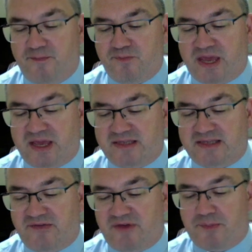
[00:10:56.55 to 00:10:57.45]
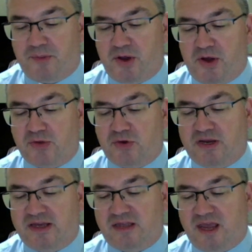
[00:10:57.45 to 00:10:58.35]
et ils avaient peur de
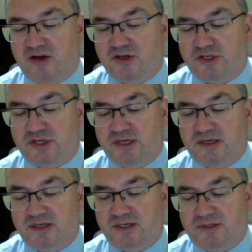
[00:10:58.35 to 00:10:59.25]
l'interroger